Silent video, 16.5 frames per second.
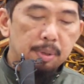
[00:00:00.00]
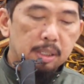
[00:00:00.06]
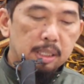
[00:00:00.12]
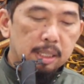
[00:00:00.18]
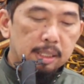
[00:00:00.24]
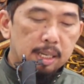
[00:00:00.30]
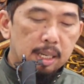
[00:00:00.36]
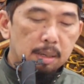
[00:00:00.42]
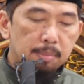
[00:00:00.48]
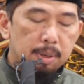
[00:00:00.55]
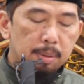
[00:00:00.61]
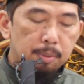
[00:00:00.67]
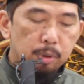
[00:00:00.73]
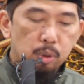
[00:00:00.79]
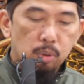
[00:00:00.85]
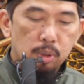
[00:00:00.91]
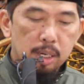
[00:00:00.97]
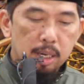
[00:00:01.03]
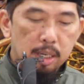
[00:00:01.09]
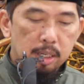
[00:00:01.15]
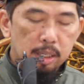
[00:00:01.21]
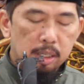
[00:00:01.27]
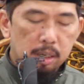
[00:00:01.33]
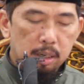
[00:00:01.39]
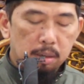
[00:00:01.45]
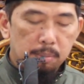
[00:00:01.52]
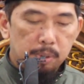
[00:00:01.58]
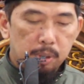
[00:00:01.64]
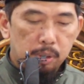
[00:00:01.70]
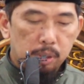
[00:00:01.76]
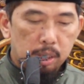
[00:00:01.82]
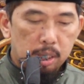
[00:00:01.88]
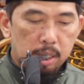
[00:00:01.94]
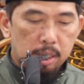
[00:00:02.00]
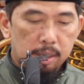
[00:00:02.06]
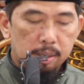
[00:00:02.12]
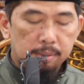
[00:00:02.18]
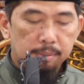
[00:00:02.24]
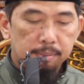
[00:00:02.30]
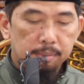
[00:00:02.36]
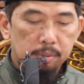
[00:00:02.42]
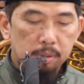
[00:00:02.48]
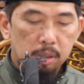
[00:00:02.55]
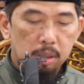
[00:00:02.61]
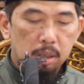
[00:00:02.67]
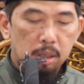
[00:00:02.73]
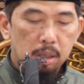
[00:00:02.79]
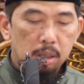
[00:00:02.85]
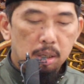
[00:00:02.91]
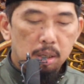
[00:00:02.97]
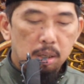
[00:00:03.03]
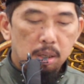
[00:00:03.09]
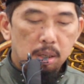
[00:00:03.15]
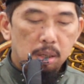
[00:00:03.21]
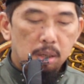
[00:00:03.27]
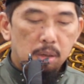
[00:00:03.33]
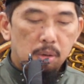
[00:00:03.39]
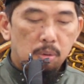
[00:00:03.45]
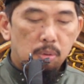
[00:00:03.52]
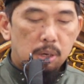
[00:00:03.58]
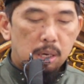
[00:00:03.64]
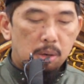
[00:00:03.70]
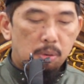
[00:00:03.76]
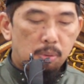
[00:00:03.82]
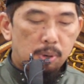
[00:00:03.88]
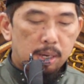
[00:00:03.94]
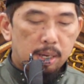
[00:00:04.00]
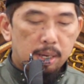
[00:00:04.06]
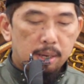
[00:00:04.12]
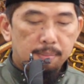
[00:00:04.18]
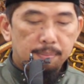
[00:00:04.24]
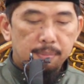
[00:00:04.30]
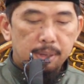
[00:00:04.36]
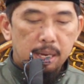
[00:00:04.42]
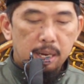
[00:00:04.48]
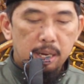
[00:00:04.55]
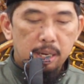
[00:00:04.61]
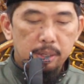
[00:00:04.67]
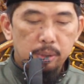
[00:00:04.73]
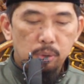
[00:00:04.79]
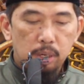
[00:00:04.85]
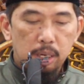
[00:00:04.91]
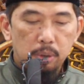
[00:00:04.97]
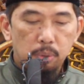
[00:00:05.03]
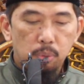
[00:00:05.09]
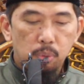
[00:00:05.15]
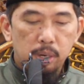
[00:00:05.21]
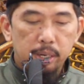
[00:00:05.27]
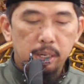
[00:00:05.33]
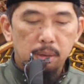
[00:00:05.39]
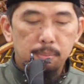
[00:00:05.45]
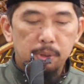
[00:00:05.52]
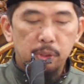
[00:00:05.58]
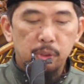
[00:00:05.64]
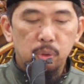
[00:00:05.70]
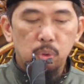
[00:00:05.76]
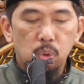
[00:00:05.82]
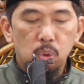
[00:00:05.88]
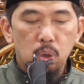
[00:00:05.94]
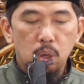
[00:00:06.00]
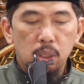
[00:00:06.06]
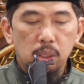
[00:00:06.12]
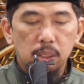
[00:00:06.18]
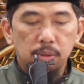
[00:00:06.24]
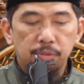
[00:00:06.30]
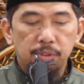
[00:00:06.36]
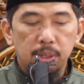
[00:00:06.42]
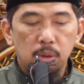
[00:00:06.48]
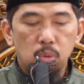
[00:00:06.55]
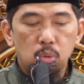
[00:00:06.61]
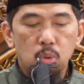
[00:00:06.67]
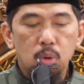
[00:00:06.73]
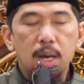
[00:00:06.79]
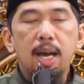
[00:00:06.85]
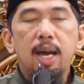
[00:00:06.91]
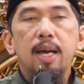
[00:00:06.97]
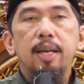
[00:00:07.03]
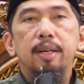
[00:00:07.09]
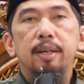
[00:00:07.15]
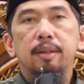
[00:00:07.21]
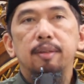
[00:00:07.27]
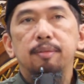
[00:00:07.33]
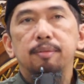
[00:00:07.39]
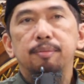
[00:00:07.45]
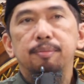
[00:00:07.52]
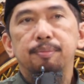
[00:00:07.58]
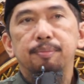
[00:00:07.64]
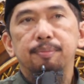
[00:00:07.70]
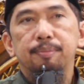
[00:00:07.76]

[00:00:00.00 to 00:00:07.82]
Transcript: Berkata Imam Syukani rahimahullah wa huwa ahadul anwa'il madhkurati fil Qur'an